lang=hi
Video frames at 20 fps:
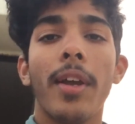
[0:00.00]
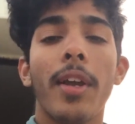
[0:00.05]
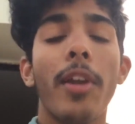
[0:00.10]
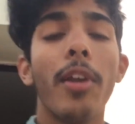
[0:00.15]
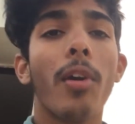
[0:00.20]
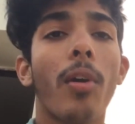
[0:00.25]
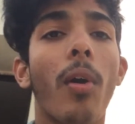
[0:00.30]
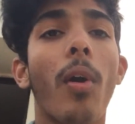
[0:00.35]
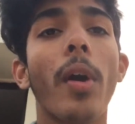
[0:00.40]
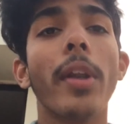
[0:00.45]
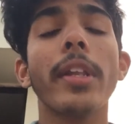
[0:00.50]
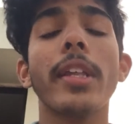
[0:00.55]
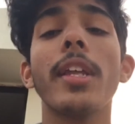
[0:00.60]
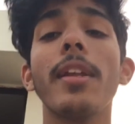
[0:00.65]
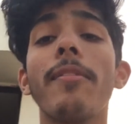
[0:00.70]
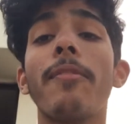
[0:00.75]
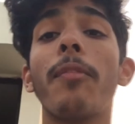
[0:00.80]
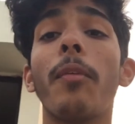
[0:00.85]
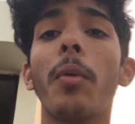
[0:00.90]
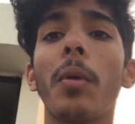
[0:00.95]
एक और की
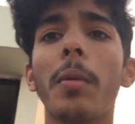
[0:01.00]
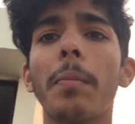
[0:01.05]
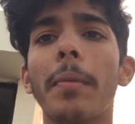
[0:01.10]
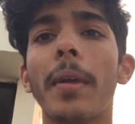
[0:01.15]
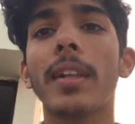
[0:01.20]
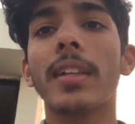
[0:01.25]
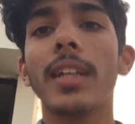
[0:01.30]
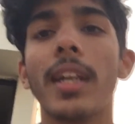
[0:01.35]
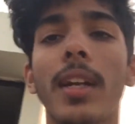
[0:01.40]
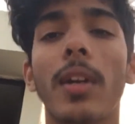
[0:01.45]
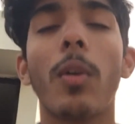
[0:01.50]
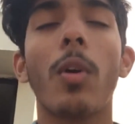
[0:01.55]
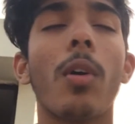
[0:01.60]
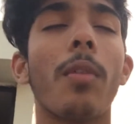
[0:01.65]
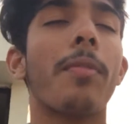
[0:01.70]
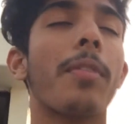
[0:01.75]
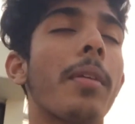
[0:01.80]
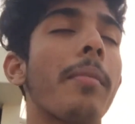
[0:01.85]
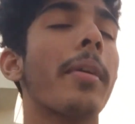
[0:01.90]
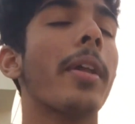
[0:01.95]
फोर परसेंट और
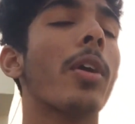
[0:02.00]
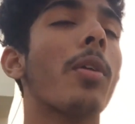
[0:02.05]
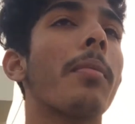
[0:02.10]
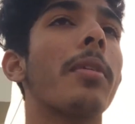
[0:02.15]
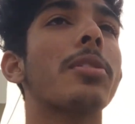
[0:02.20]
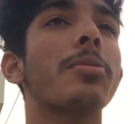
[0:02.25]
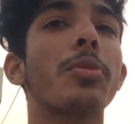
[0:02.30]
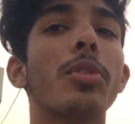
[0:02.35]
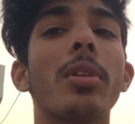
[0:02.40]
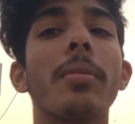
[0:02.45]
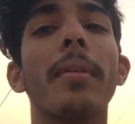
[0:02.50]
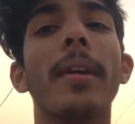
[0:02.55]
फिर मेरे को मजबूरी